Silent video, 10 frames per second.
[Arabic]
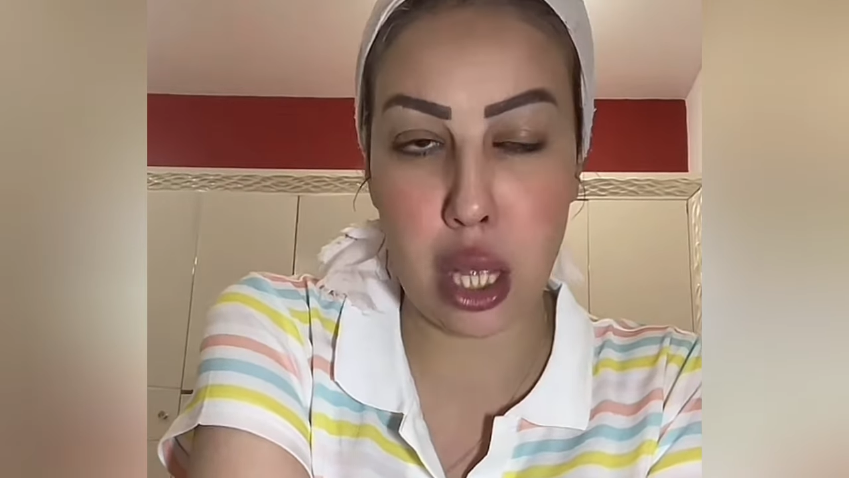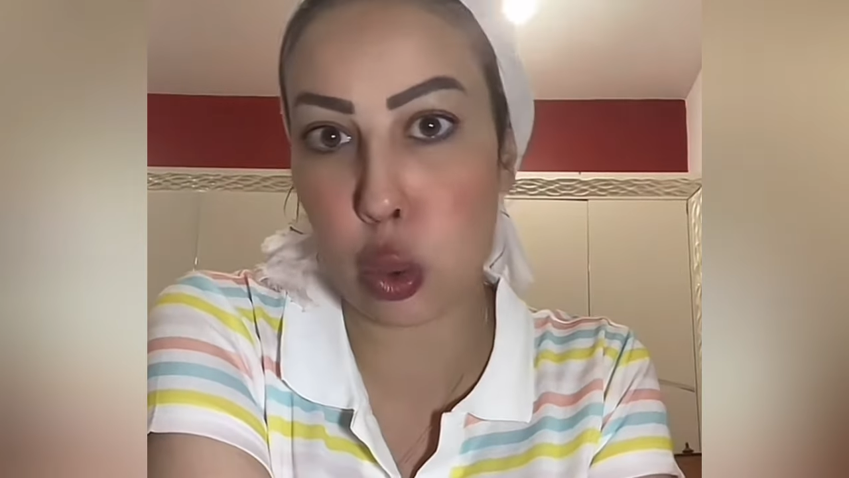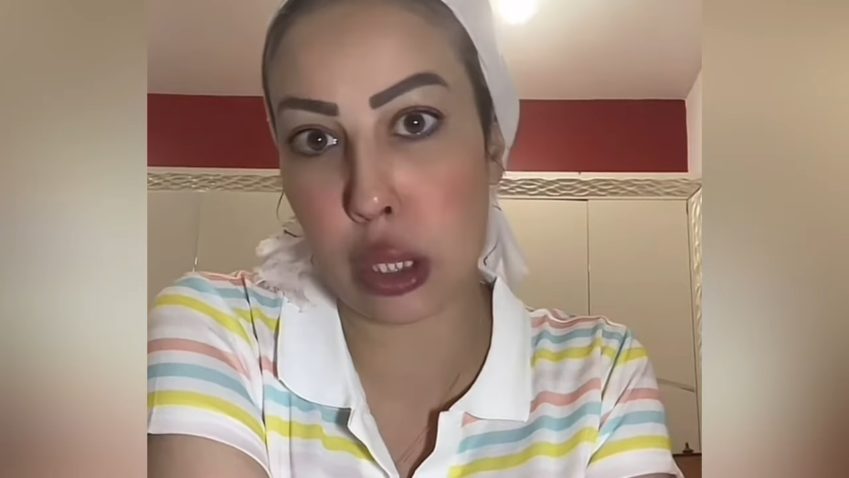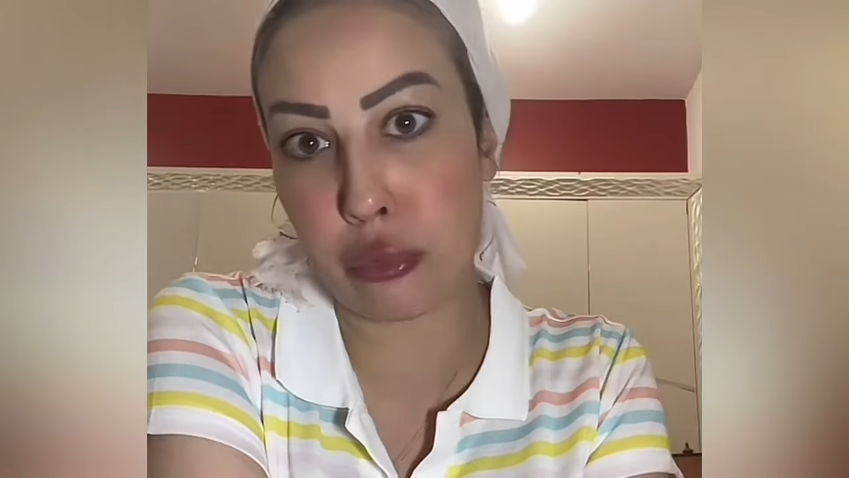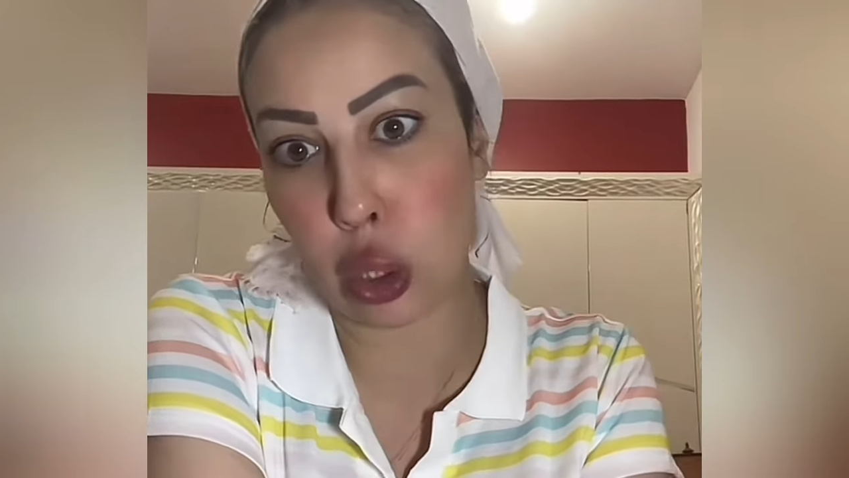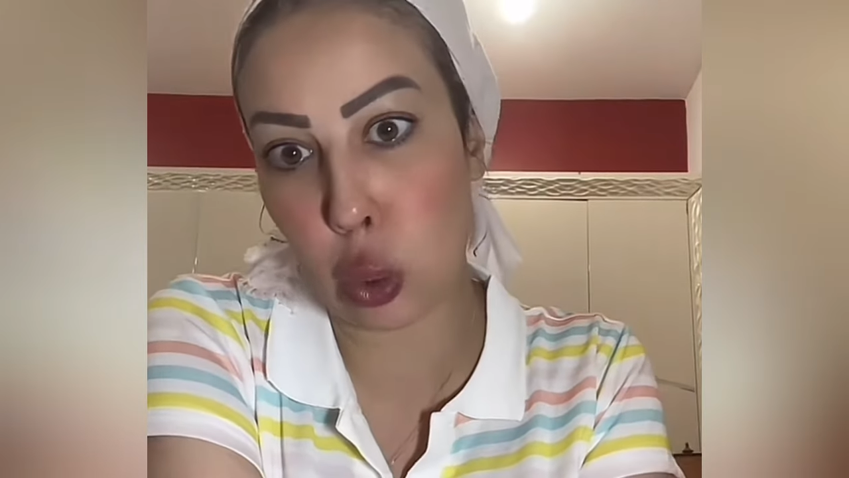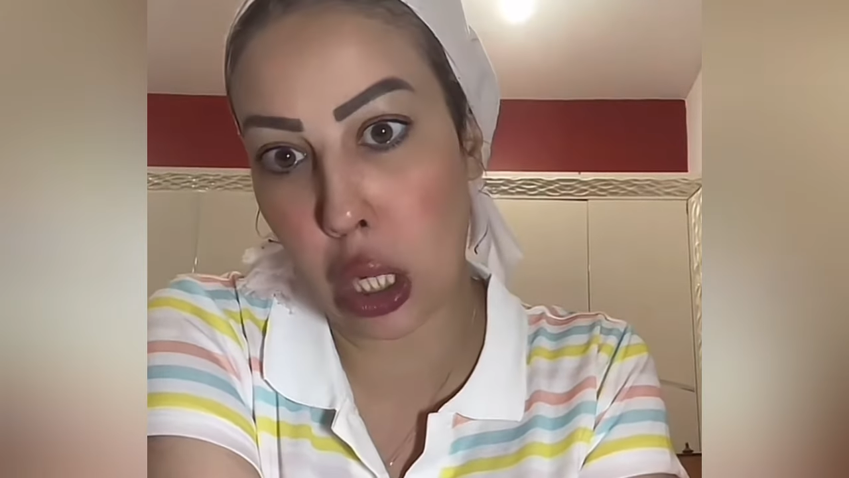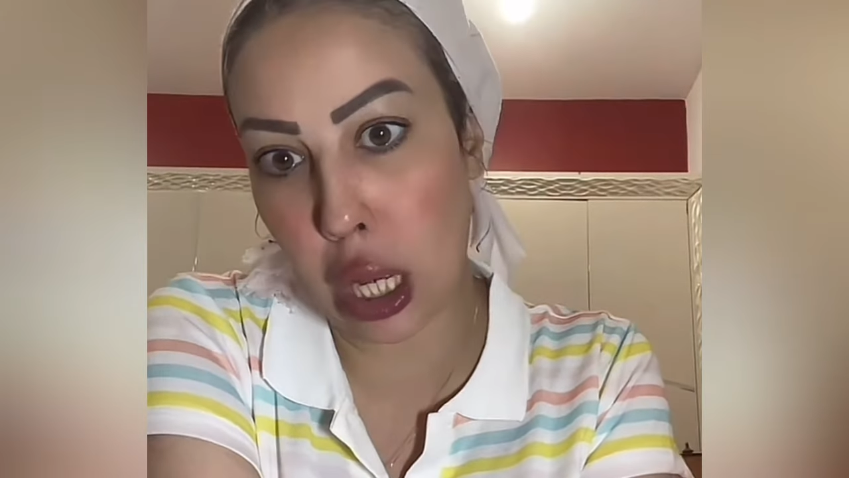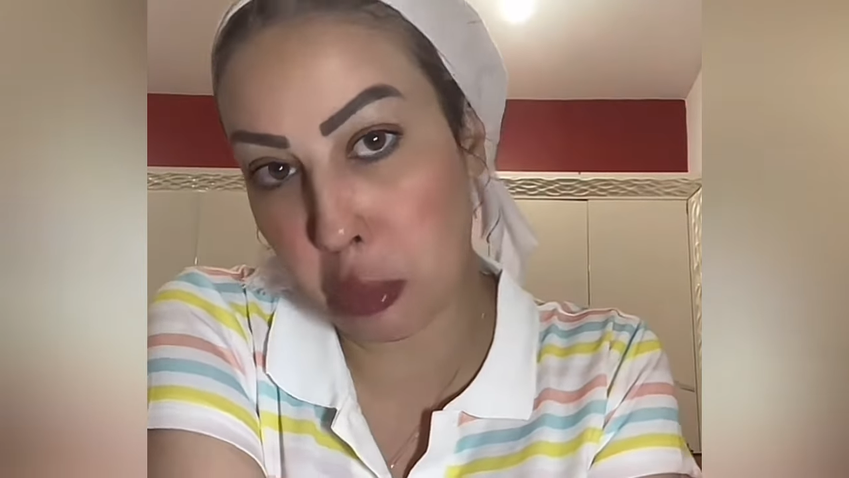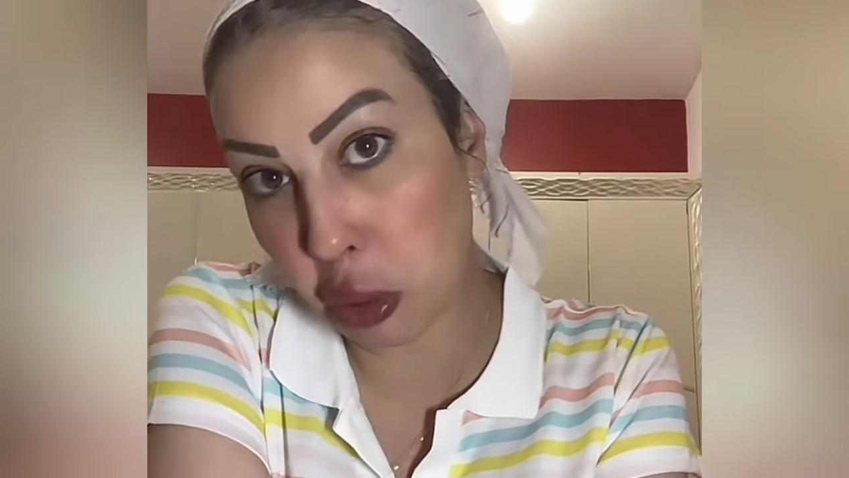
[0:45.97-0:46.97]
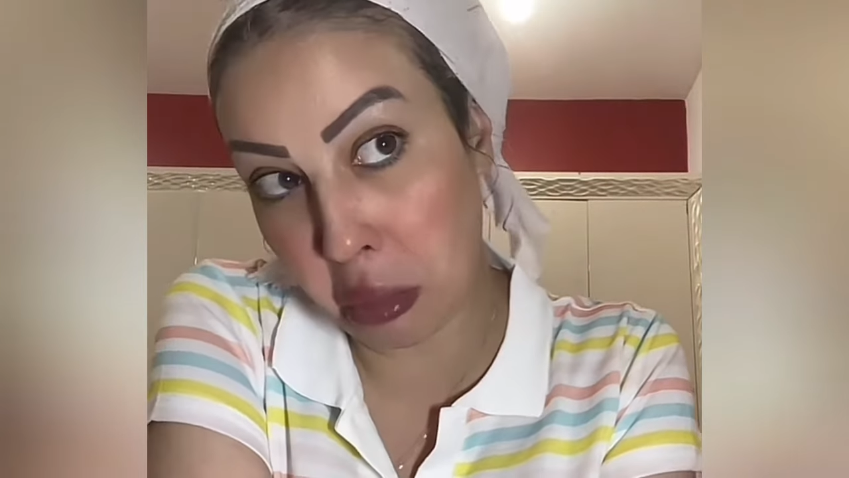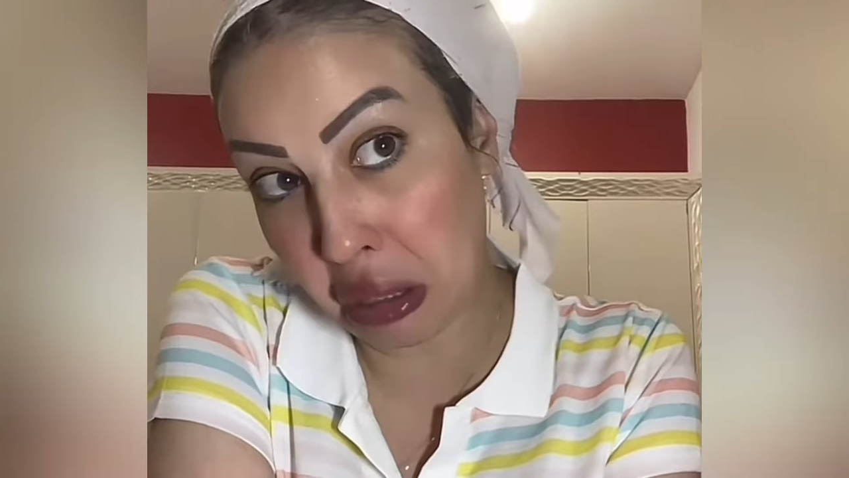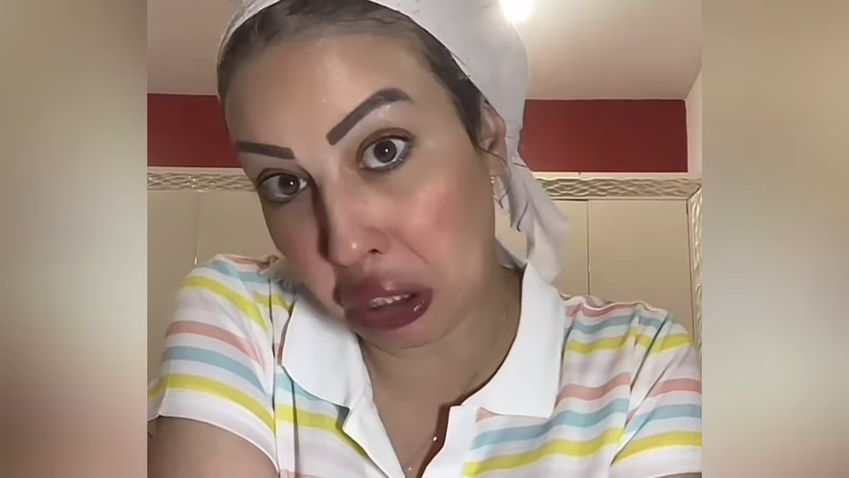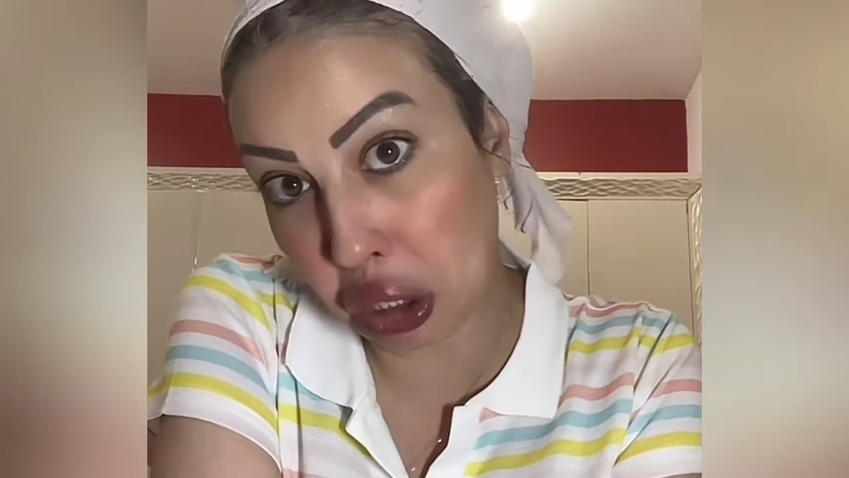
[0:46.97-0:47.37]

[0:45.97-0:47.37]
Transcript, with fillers: مرتو صيفطاتو للحبس وما